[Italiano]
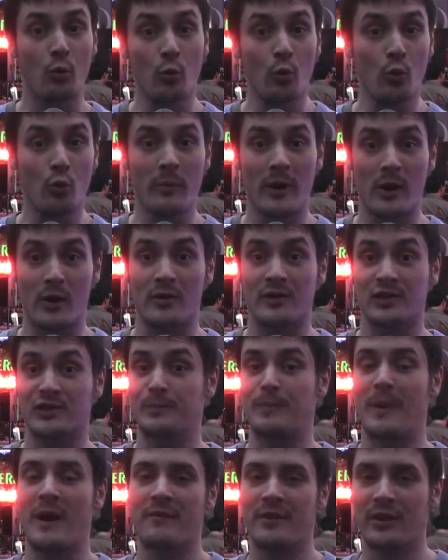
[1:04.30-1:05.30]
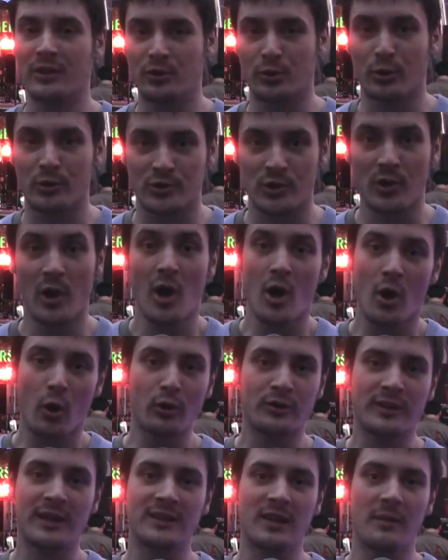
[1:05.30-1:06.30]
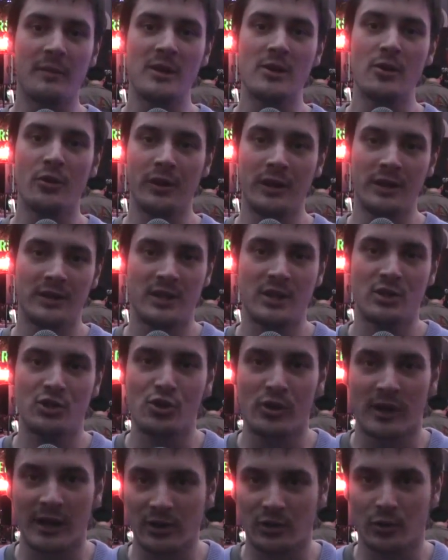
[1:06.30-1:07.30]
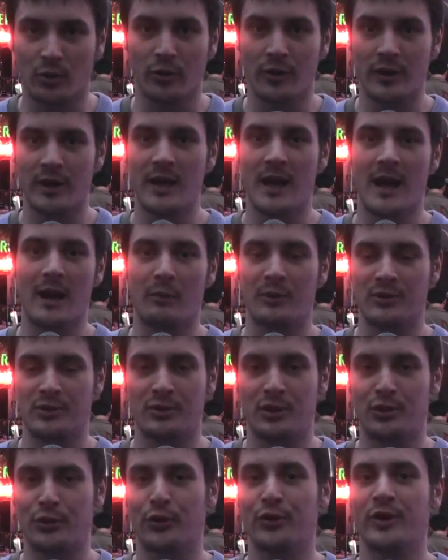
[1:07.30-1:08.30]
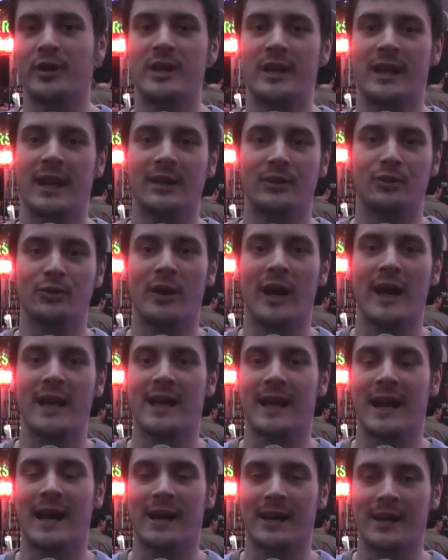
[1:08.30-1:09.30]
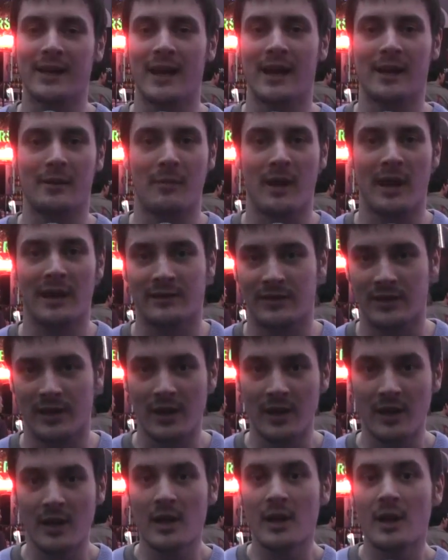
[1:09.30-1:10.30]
un numero spaventoso. 80 milioni di giocatori a questo titolo dedicato ai carri armati.